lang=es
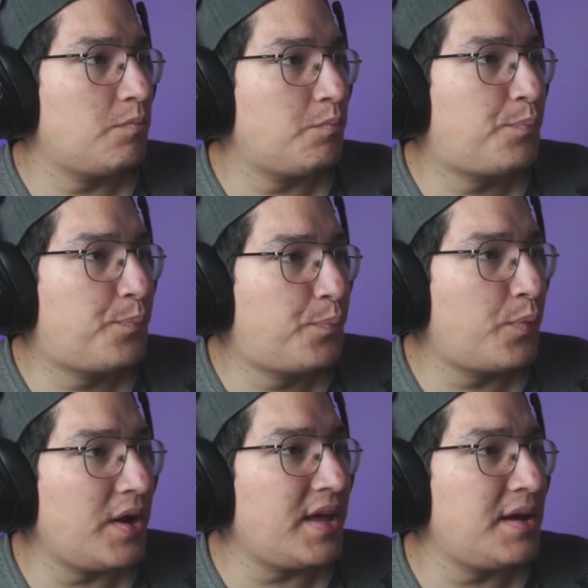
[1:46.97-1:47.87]

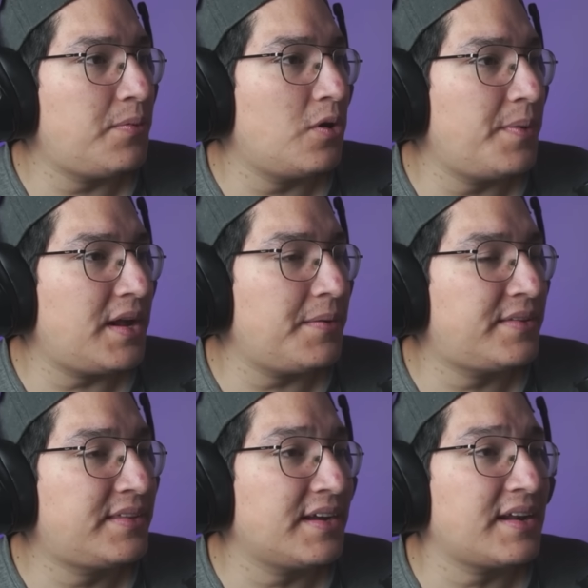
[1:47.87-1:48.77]
Puede volver a
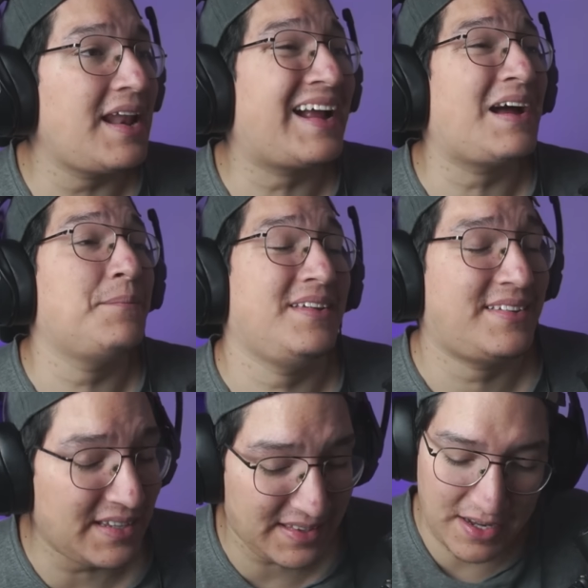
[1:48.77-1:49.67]
vestir la
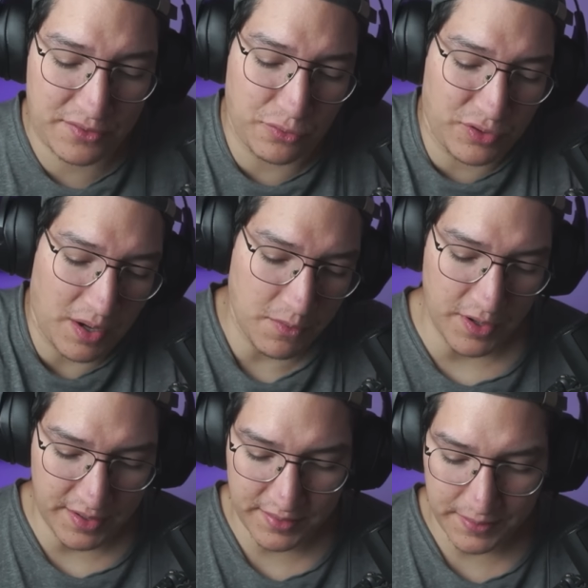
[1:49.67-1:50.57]
camiseta de sus
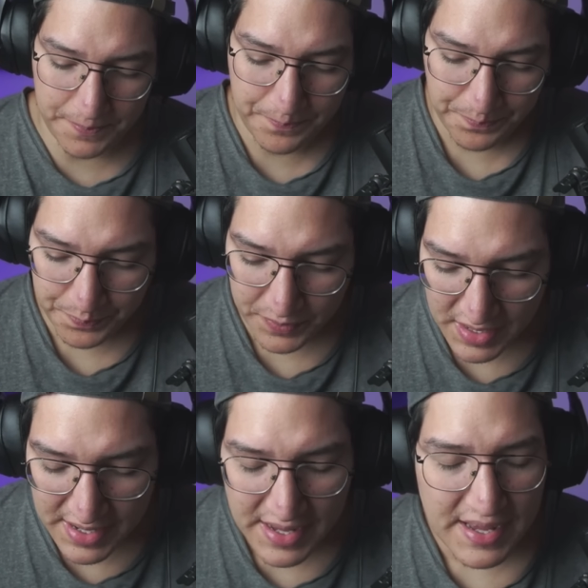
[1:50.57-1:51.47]
amores.
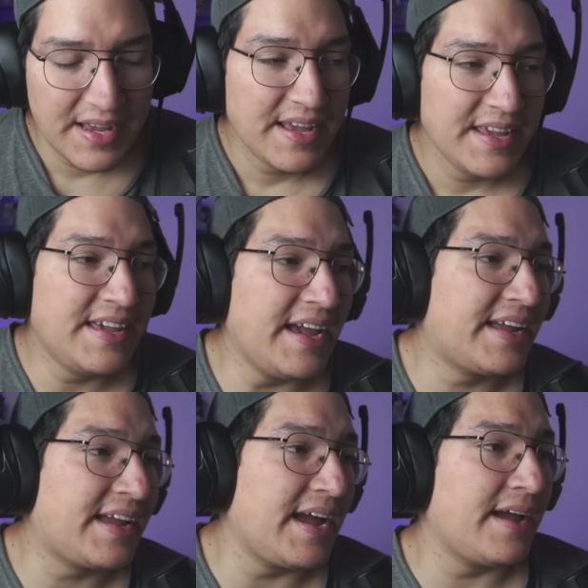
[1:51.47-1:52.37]
Y es
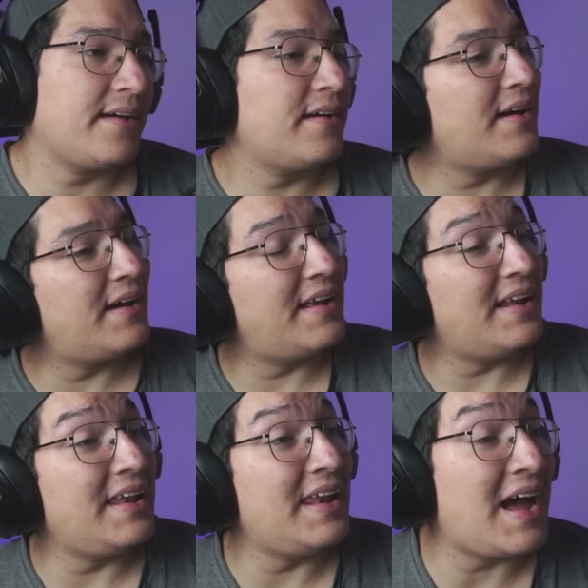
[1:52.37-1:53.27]
que
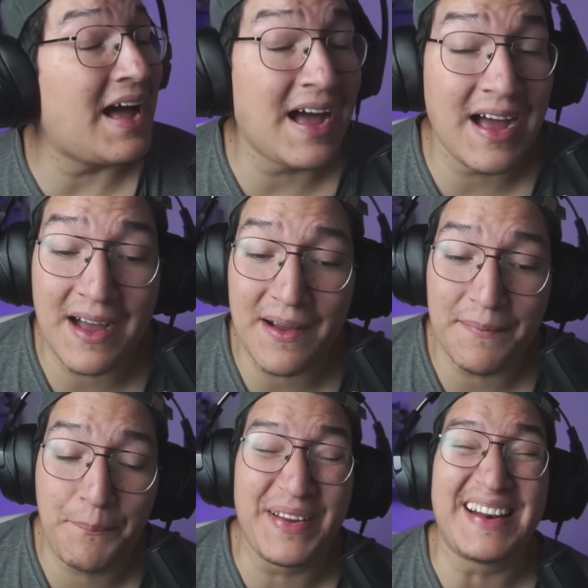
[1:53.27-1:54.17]
la
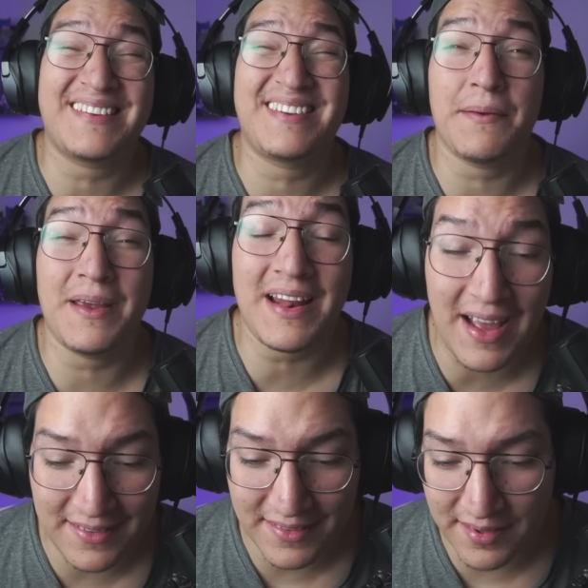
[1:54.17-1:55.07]

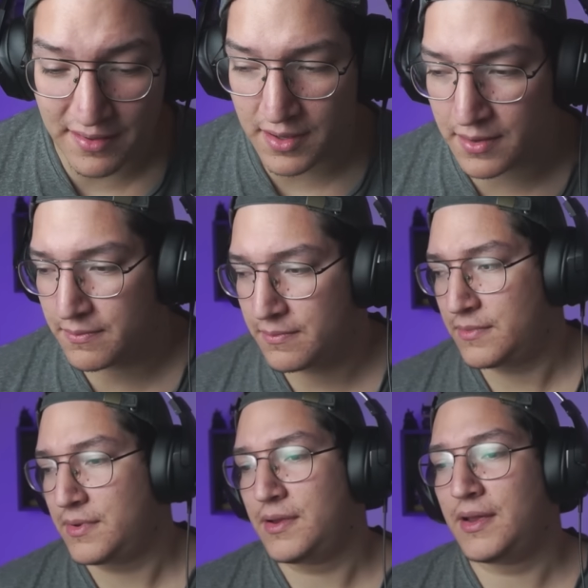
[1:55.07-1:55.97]
perseverancia,
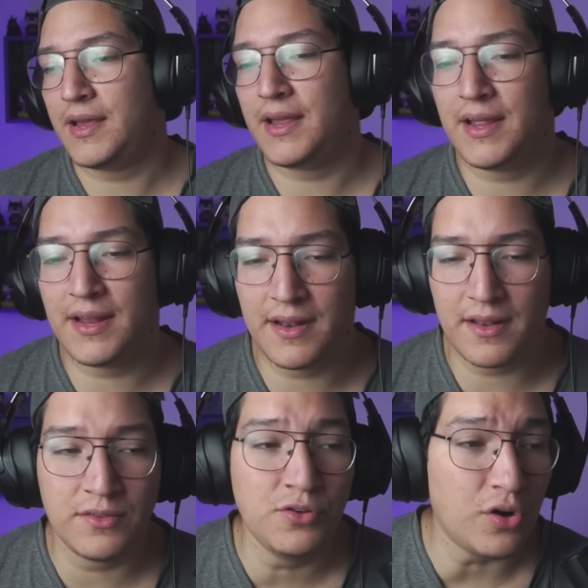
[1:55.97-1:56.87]
el
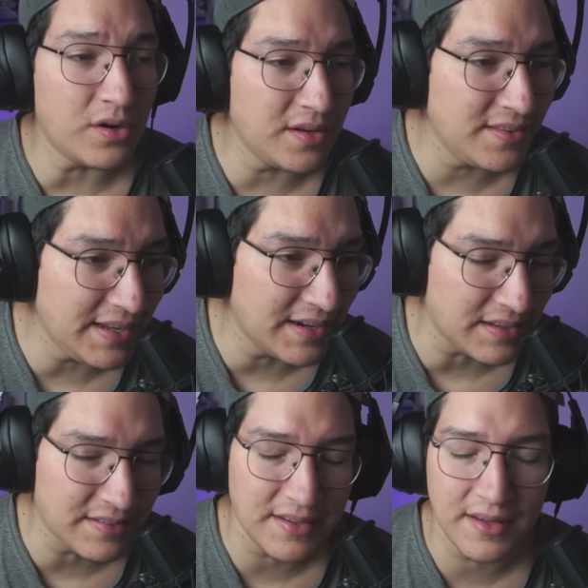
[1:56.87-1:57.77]
no
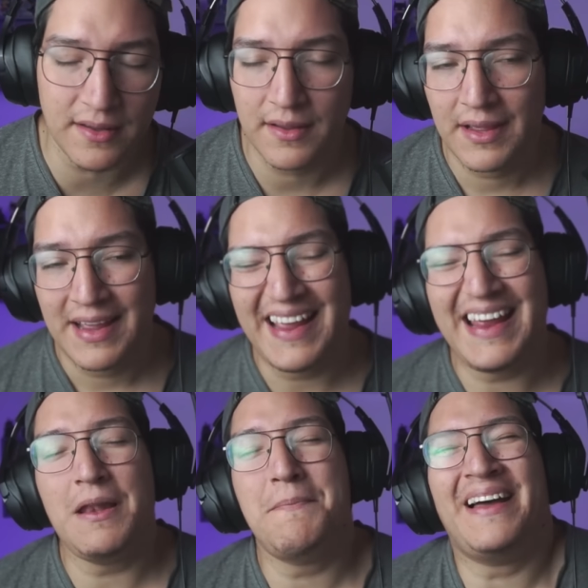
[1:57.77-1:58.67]
rendirse,
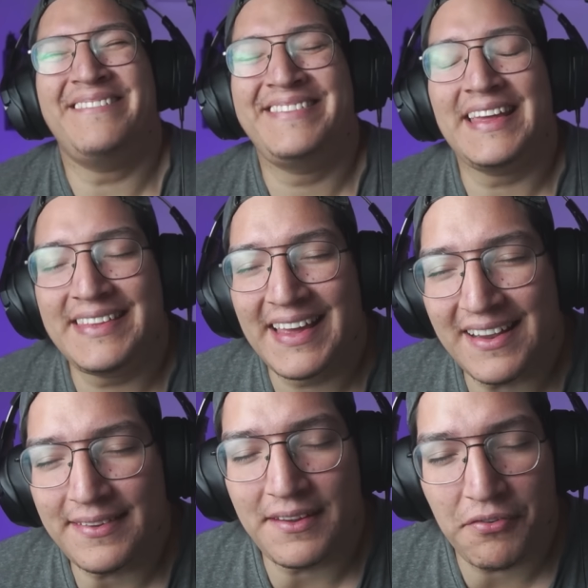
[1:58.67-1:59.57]
el
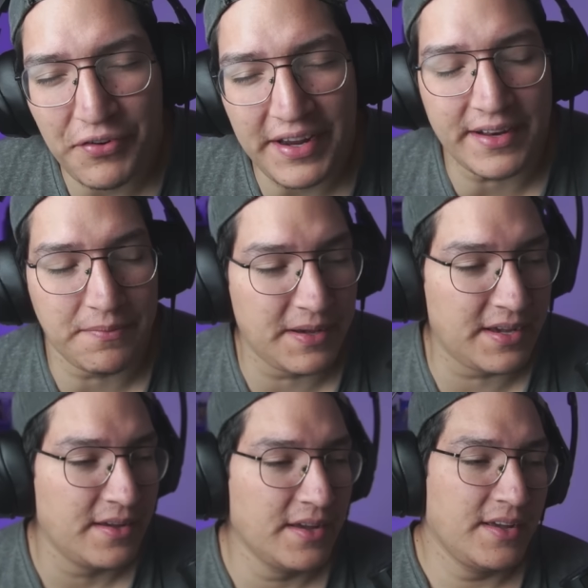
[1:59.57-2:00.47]
mantenerse firme
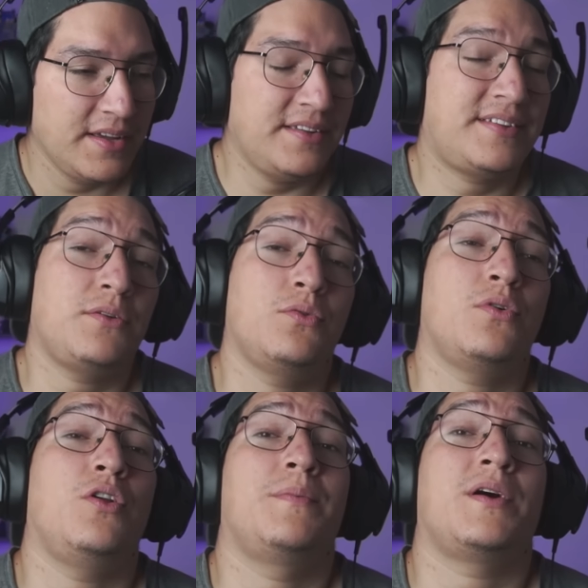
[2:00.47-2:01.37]
y ser uno de
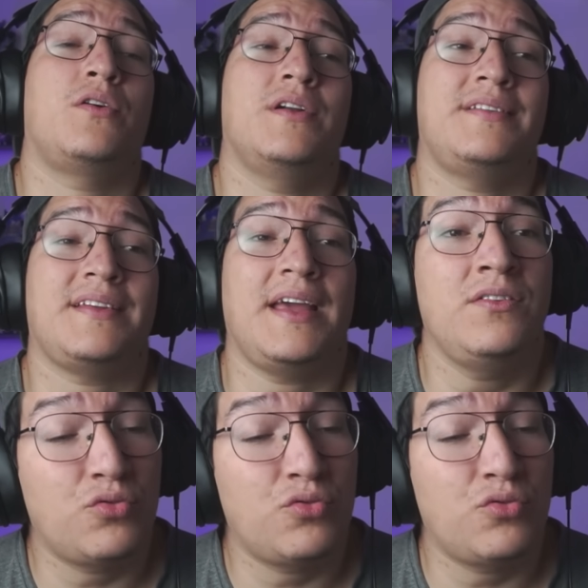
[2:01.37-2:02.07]
los mejores en su